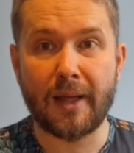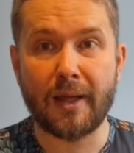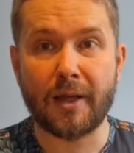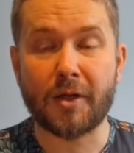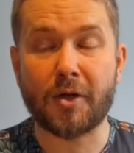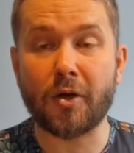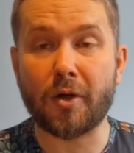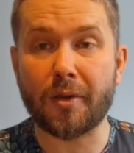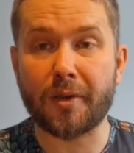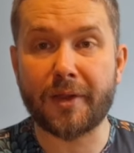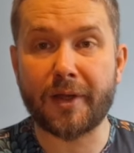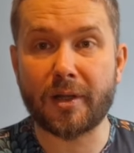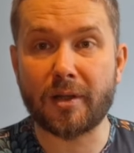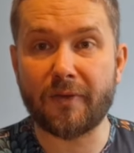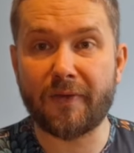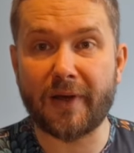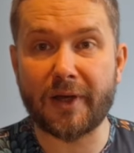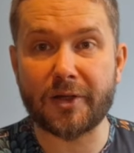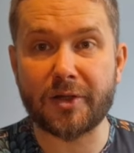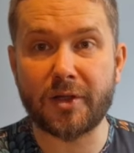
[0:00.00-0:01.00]
koncert
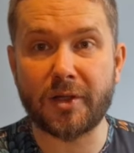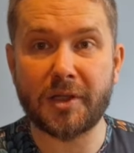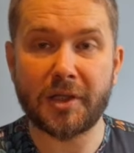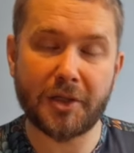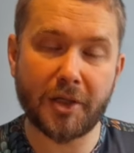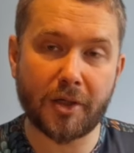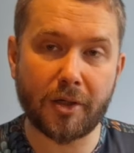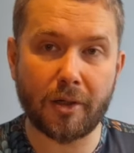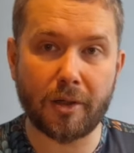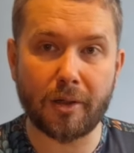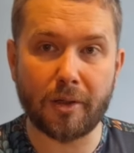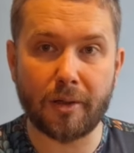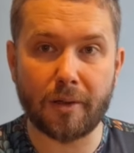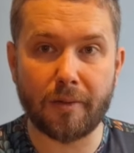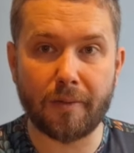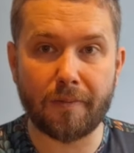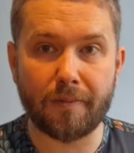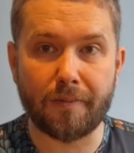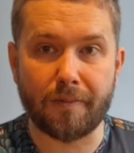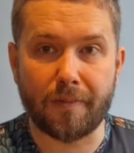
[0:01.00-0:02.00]
ważny nie tylko
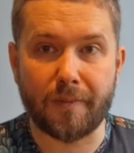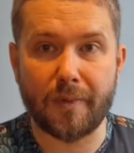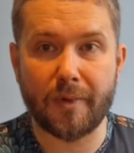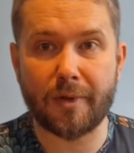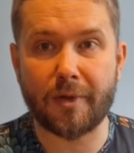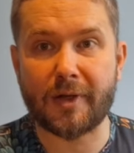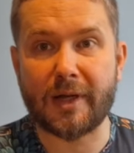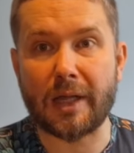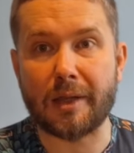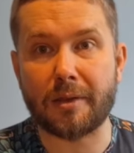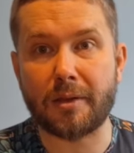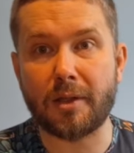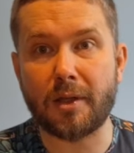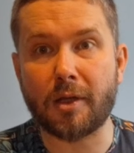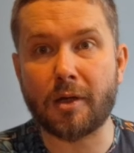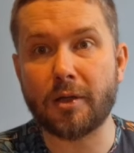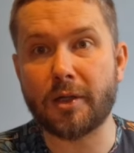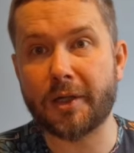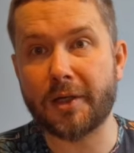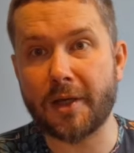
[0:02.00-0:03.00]
z okazji
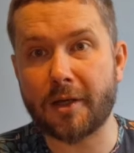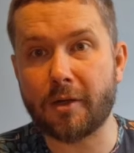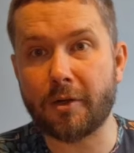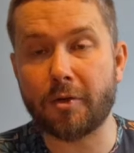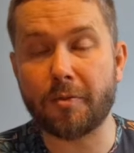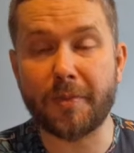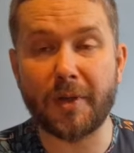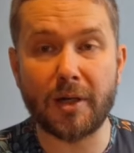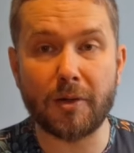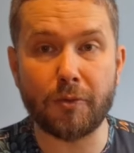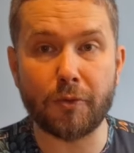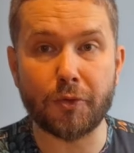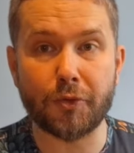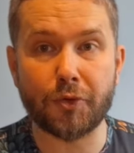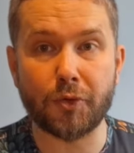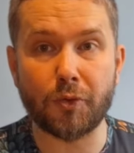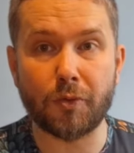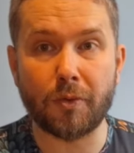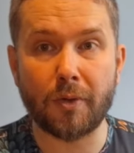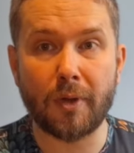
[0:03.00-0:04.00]
kolejnego
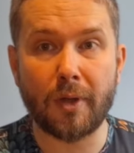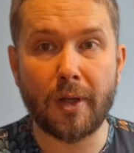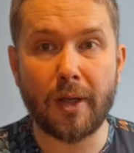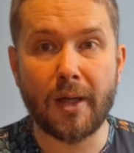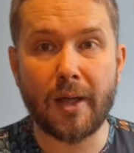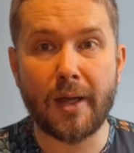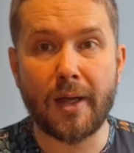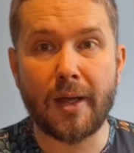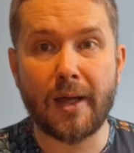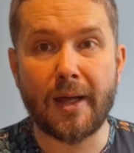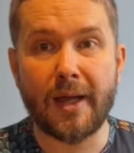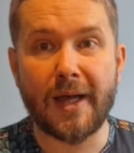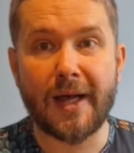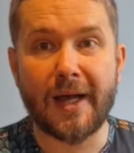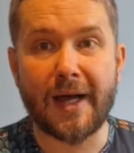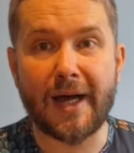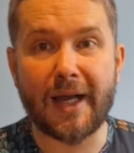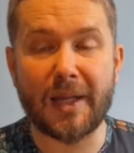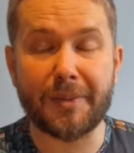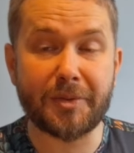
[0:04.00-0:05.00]
jubileuszu,
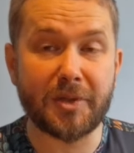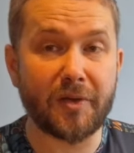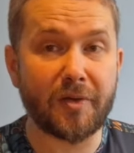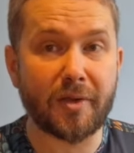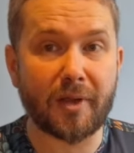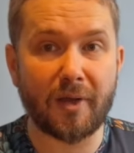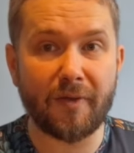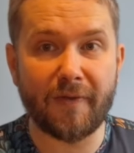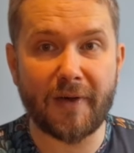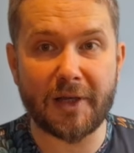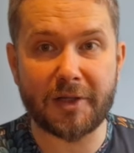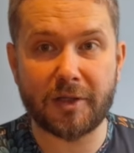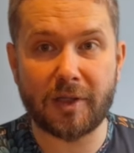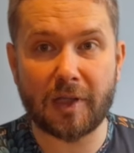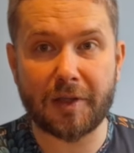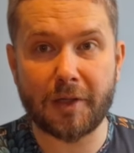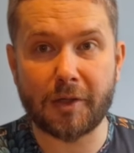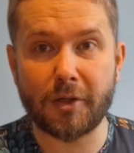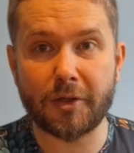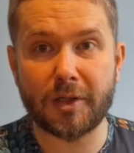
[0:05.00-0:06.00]
ale przede wszystkim ważny
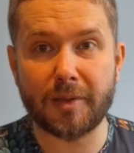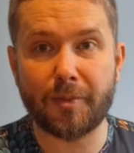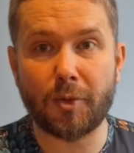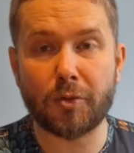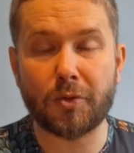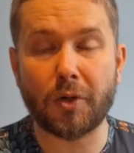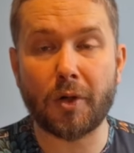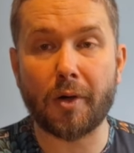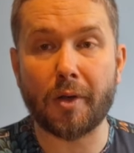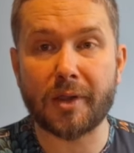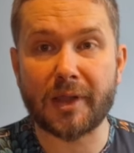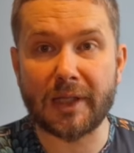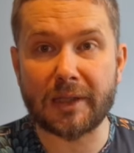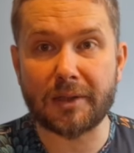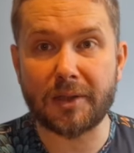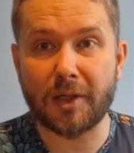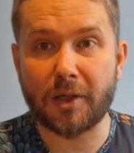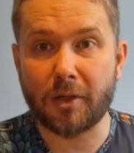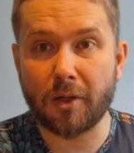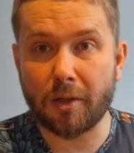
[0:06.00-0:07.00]
dlatego, że był to
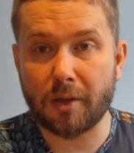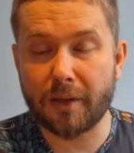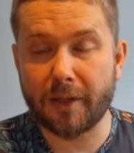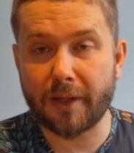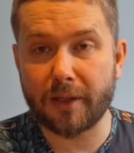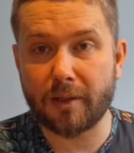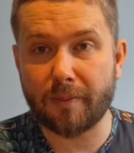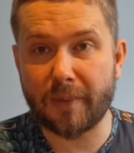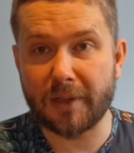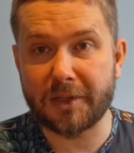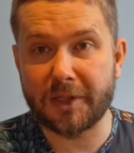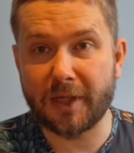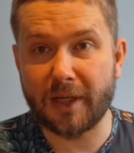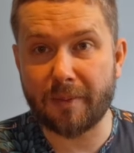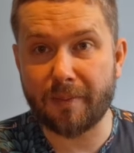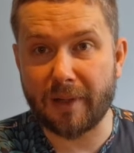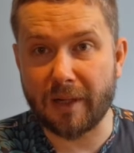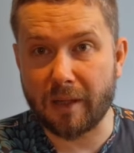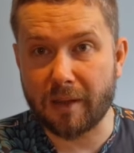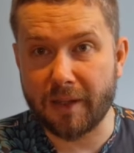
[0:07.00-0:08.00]
ostatni koncert Macieja
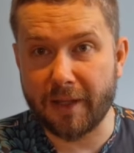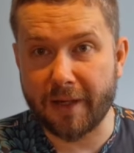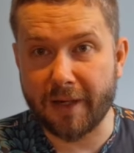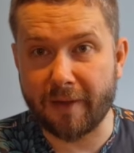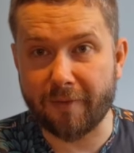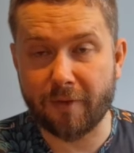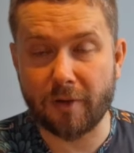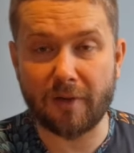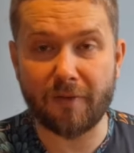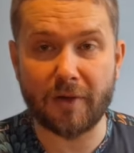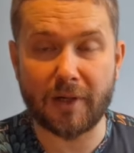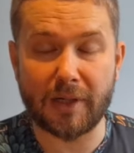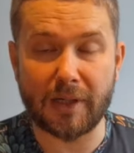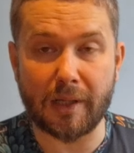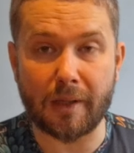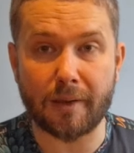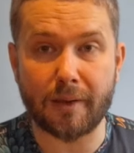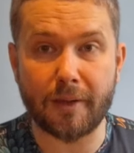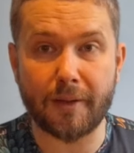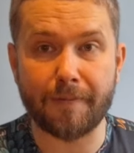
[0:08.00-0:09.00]
Balcara w roli
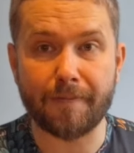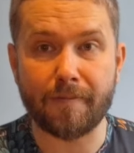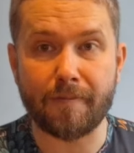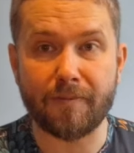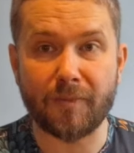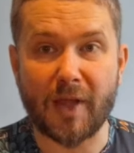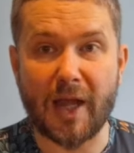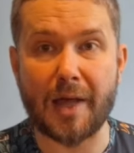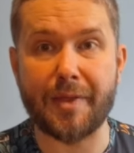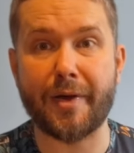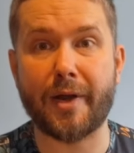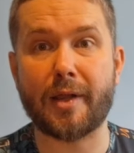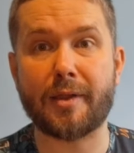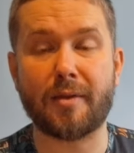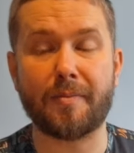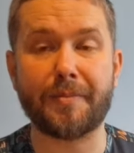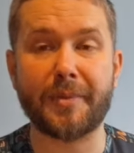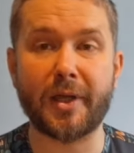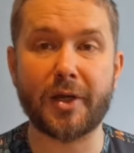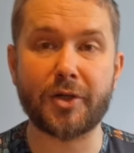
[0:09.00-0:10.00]
wokalisty, a
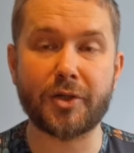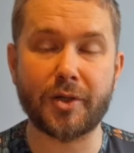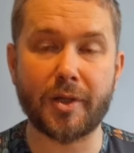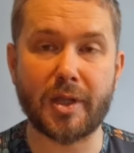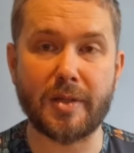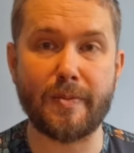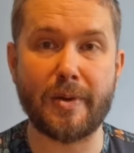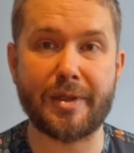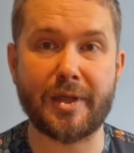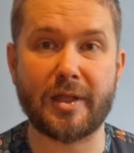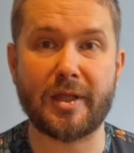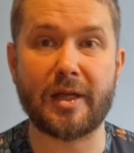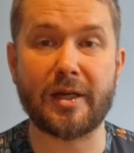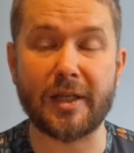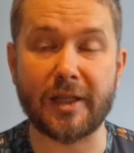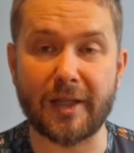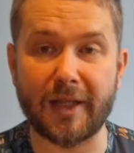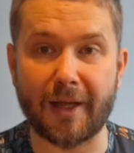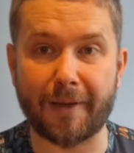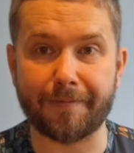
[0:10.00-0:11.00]
zarazem pierwszy Sebastiana
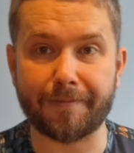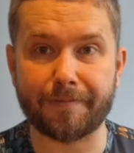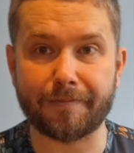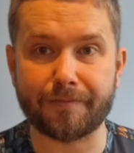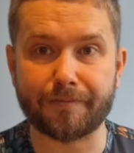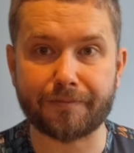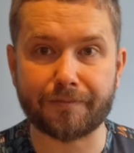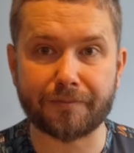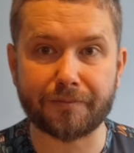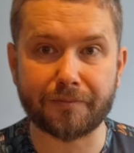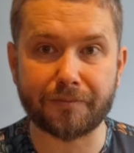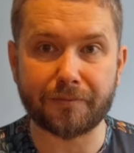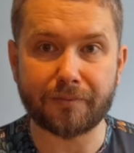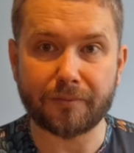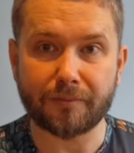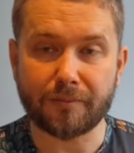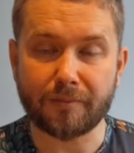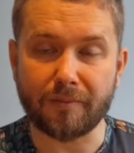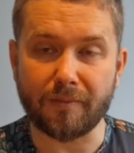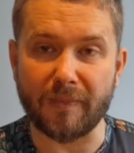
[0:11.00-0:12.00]
Ridla.
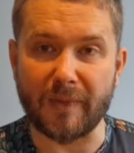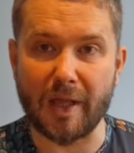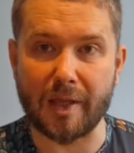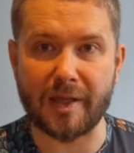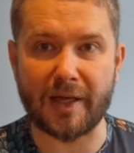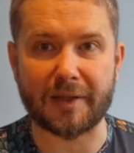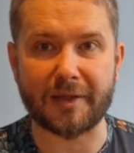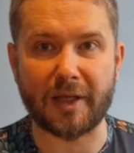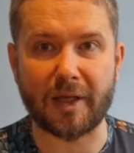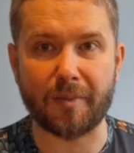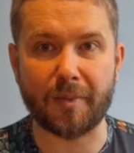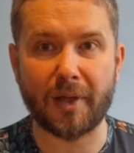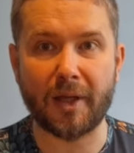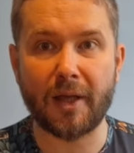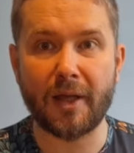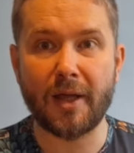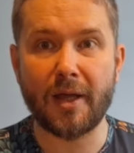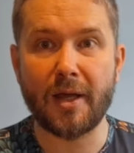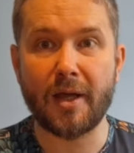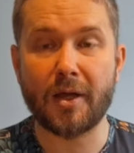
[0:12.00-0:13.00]
Zatem
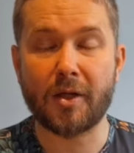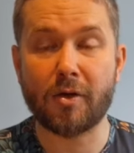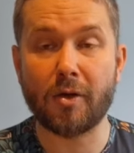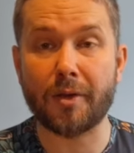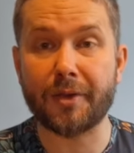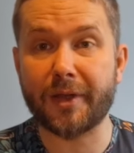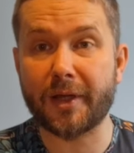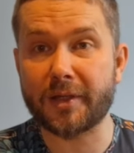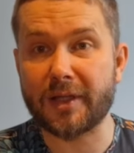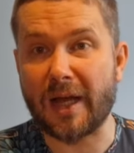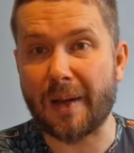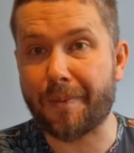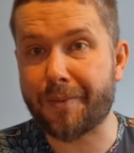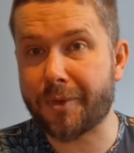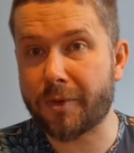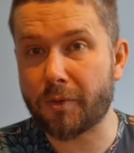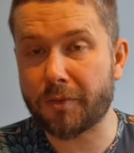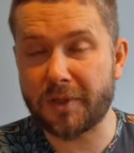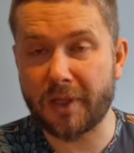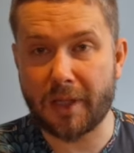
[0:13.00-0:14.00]
koncert absolutnie